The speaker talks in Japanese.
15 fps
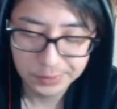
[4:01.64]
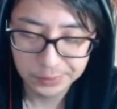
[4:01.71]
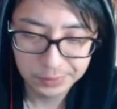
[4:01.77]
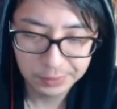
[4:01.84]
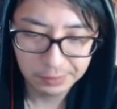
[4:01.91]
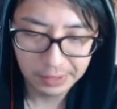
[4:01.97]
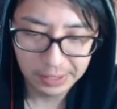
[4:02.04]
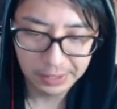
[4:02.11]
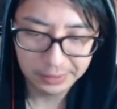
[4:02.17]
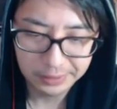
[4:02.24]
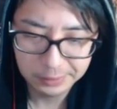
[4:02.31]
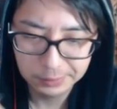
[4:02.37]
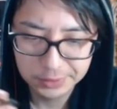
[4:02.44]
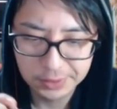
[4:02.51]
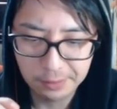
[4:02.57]
それでは
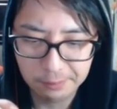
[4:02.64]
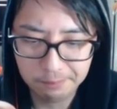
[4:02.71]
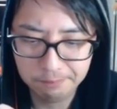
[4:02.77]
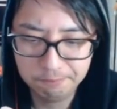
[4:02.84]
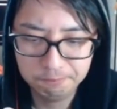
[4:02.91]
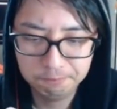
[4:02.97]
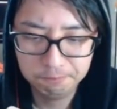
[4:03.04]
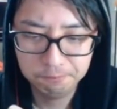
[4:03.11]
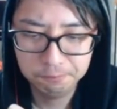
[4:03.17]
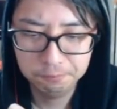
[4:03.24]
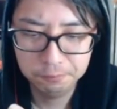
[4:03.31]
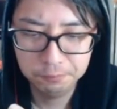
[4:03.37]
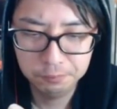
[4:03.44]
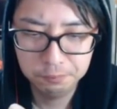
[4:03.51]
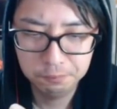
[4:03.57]
いきますか。
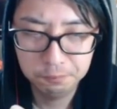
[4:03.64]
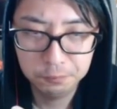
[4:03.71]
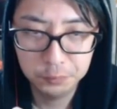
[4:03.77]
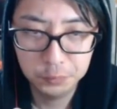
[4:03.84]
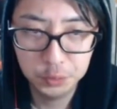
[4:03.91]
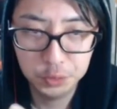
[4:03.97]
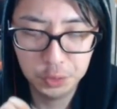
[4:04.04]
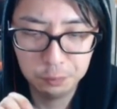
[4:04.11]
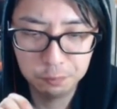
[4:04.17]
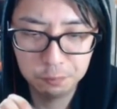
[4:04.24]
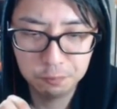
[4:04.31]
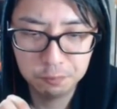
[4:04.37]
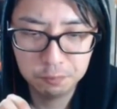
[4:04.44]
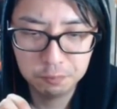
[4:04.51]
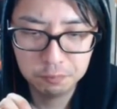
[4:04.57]
スイッ。